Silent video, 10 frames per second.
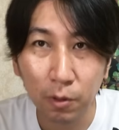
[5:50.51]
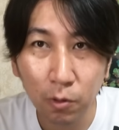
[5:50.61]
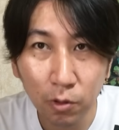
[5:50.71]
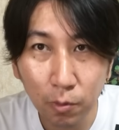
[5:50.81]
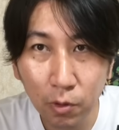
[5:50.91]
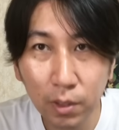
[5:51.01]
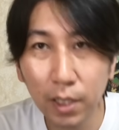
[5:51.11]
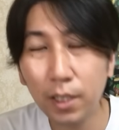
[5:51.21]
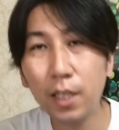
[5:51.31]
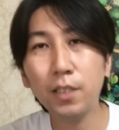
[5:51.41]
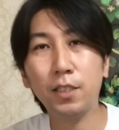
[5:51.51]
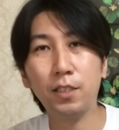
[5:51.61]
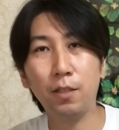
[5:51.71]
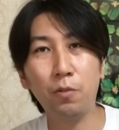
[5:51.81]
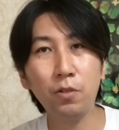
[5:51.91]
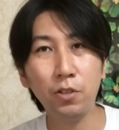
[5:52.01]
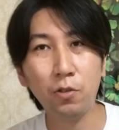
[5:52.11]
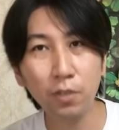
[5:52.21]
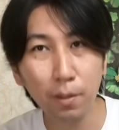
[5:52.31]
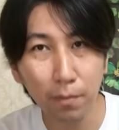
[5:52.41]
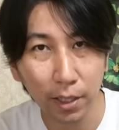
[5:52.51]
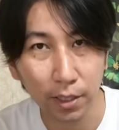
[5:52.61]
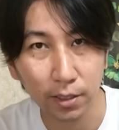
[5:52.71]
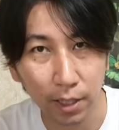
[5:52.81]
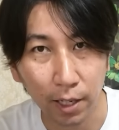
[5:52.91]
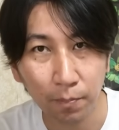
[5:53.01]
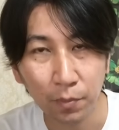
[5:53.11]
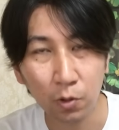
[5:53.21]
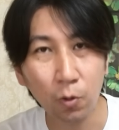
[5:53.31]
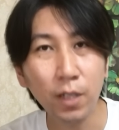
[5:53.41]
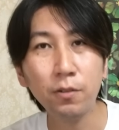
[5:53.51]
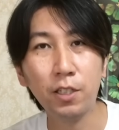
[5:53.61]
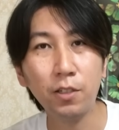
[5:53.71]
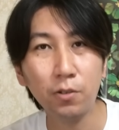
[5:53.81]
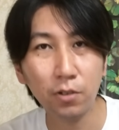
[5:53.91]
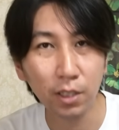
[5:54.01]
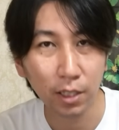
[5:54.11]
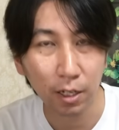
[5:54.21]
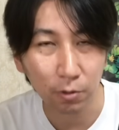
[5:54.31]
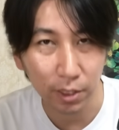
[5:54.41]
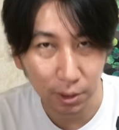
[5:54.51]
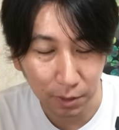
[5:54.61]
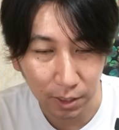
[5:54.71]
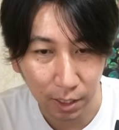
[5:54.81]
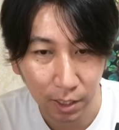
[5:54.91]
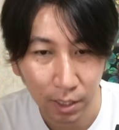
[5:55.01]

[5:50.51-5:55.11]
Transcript: この問題に関してですね僕4年前ですねとある企業に顔を出しました